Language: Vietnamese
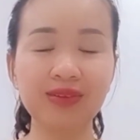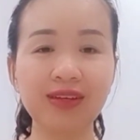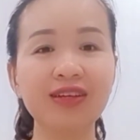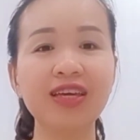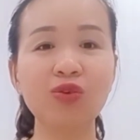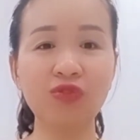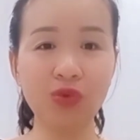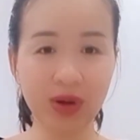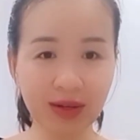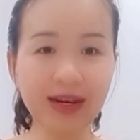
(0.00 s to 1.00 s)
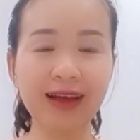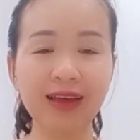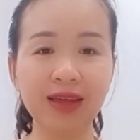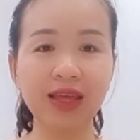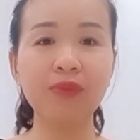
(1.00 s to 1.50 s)
thời kỳ của phụ nữ ấy,
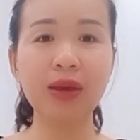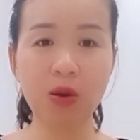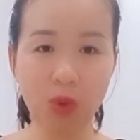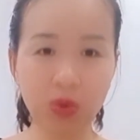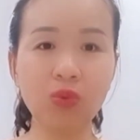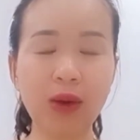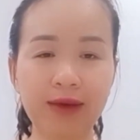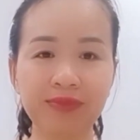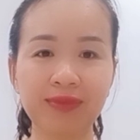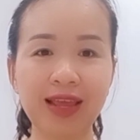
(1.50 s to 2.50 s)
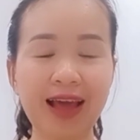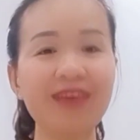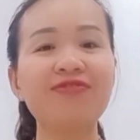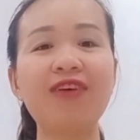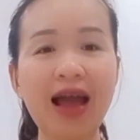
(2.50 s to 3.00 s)
thì bị đau bụng đúng không ạ
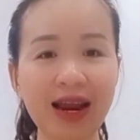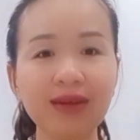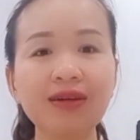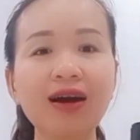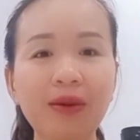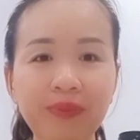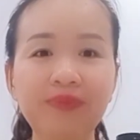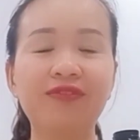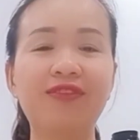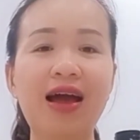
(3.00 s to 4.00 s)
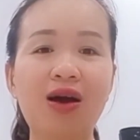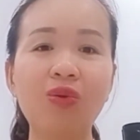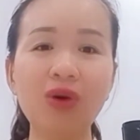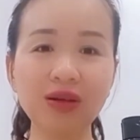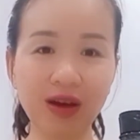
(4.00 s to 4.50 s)
hãy pha nước ấm và
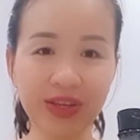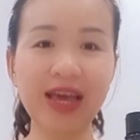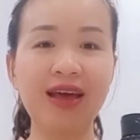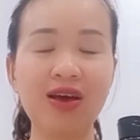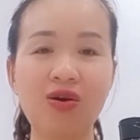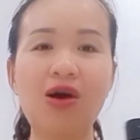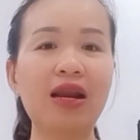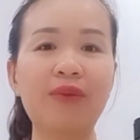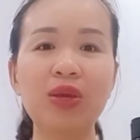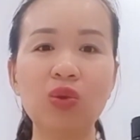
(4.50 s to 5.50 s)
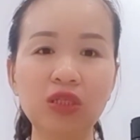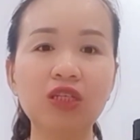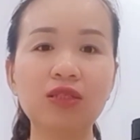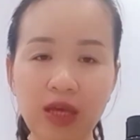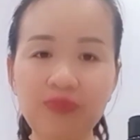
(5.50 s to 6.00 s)
uống nó nha hoặc là mình uống
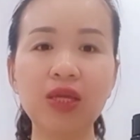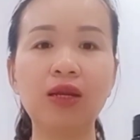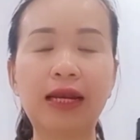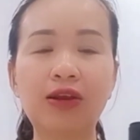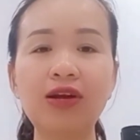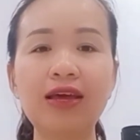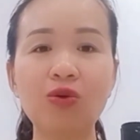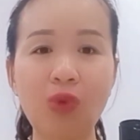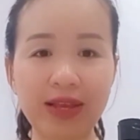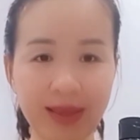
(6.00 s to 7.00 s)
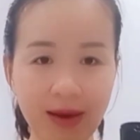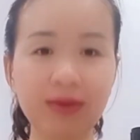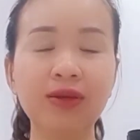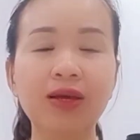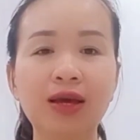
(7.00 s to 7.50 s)
trực tiếp thì nó lại hiệu quả nhanh hơn